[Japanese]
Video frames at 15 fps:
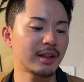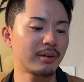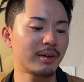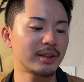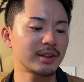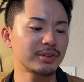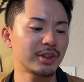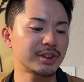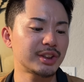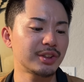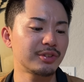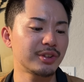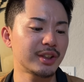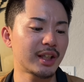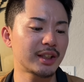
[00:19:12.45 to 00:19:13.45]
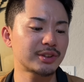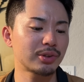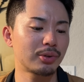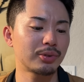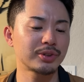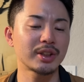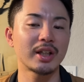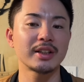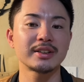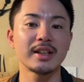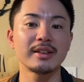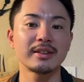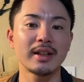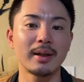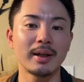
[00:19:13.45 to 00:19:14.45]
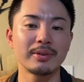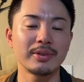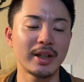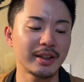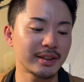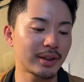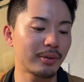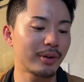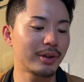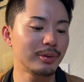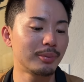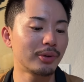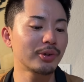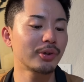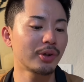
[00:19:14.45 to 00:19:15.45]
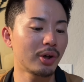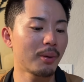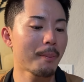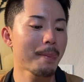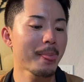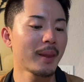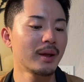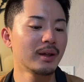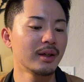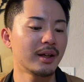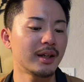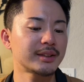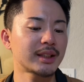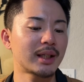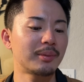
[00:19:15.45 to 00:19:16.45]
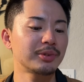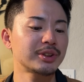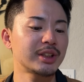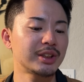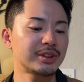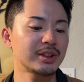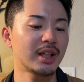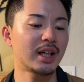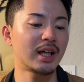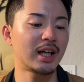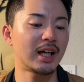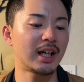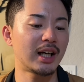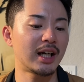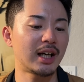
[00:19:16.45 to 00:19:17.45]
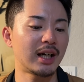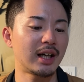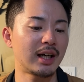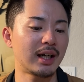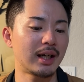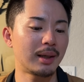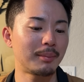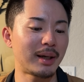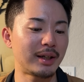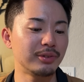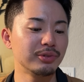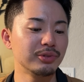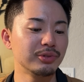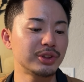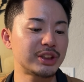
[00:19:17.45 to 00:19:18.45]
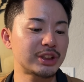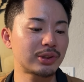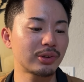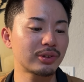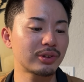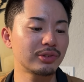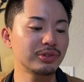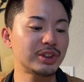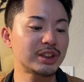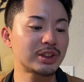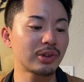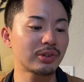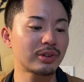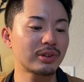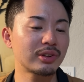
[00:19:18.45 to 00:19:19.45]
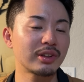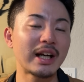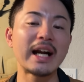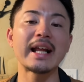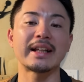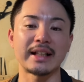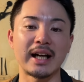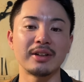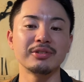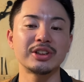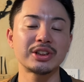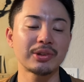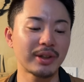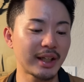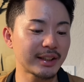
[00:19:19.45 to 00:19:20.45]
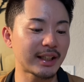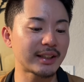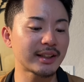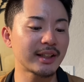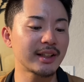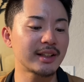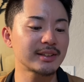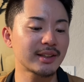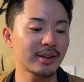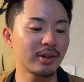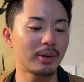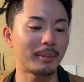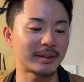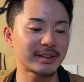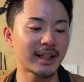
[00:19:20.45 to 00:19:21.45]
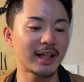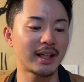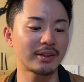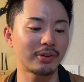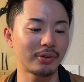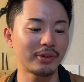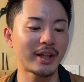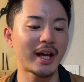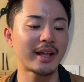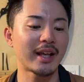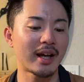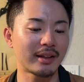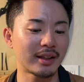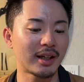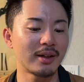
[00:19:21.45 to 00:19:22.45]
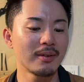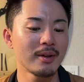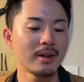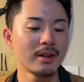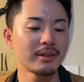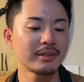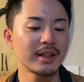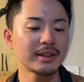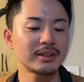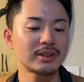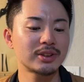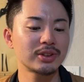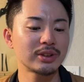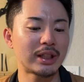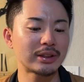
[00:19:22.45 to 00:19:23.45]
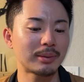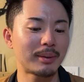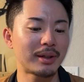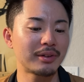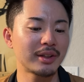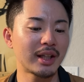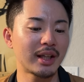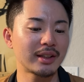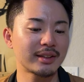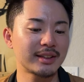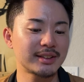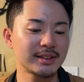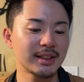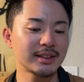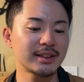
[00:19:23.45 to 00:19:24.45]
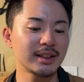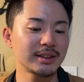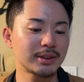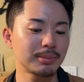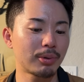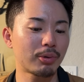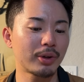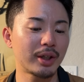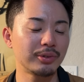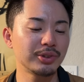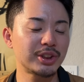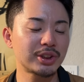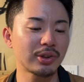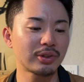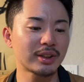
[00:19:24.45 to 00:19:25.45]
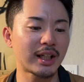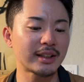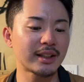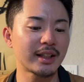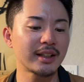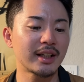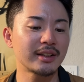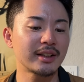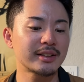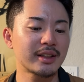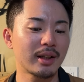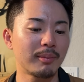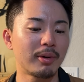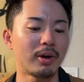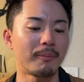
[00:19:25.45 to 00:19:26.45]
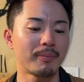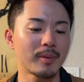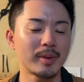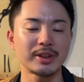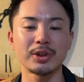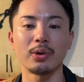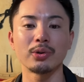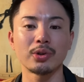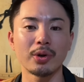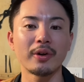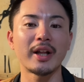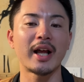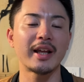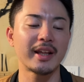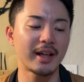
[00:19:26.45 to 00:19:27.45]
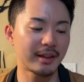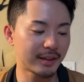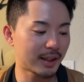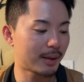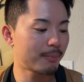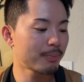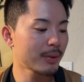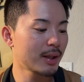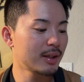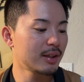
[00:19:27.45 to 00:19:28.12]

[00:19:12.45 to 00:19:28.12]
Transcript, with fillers: で、ワンダート1塁で、長野さんがセンターフライに倒れるものの、え坂本選手が、あまあ、打ちと、打ち取られた、打ち取られたあたりなんですけど、まあ、サードの内野安打。で、ツーアウト満塁で岸田選手もこれ打ち取ったあたりなんですけども、まあ、ショートの内野安打。